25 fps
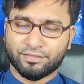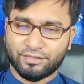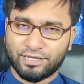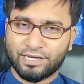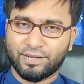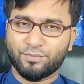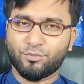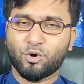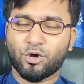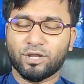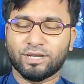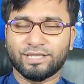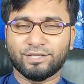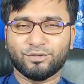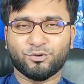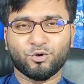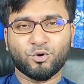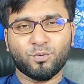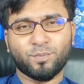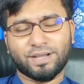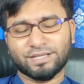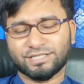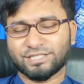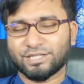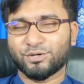আসসালামু
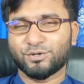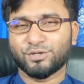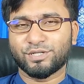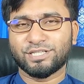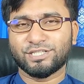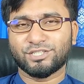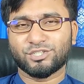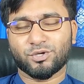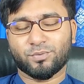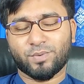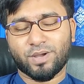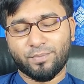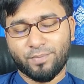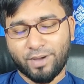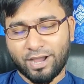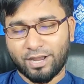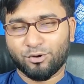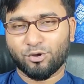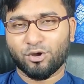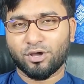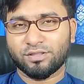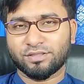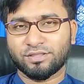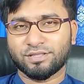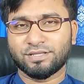আলাইকুম আশা করি সবাই
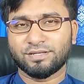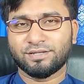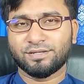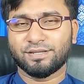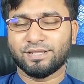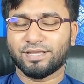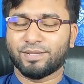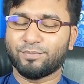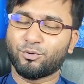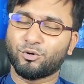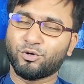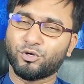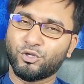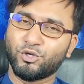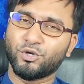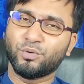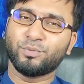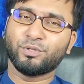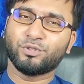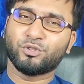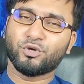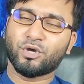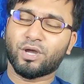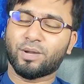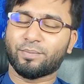ভালো আছেন এবং
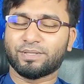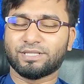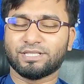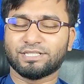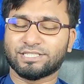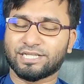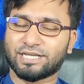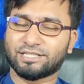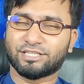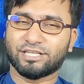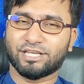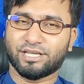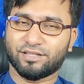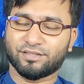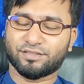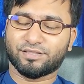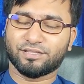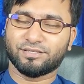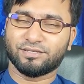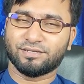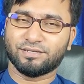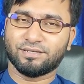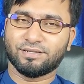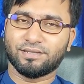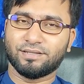নিয়মিত আমাদের সাথে
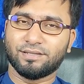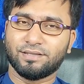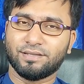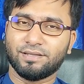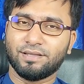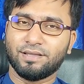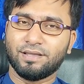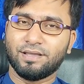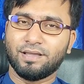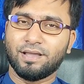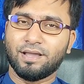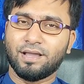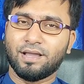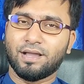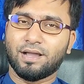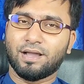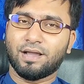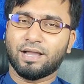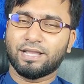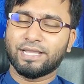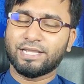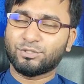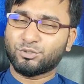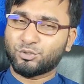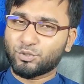আছেন
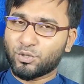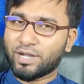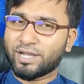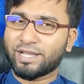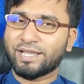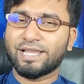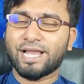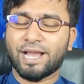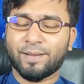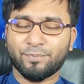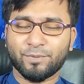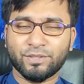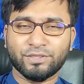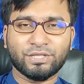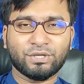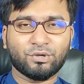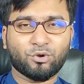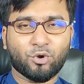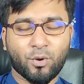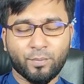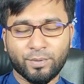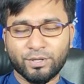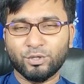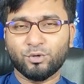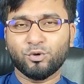একটু আগে আপনাদের
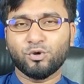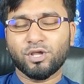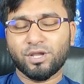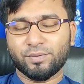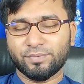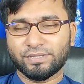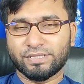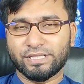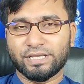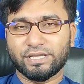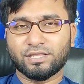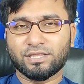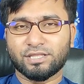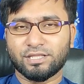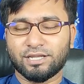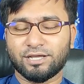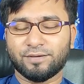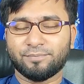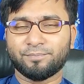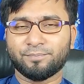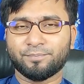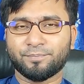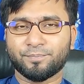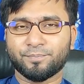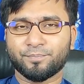কমেন্টগুলো আমি
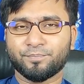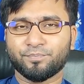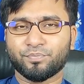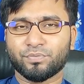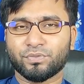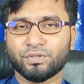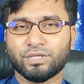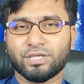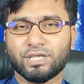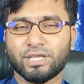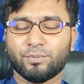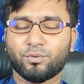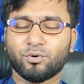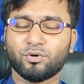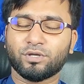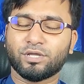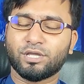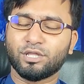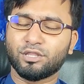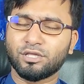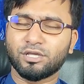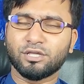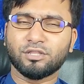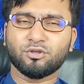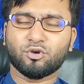দেখছিলাম এবং
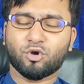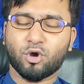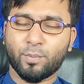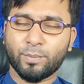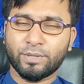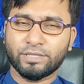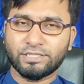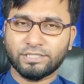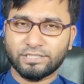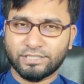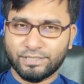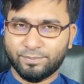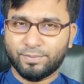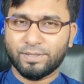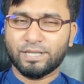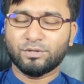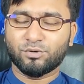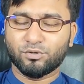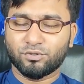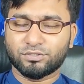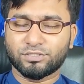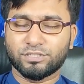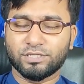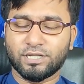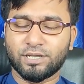কিছু কিছু কমেন্টে রিপ্লাই
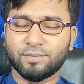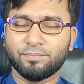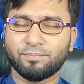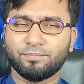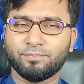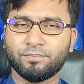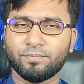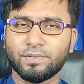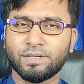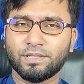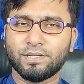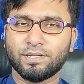করছিলাম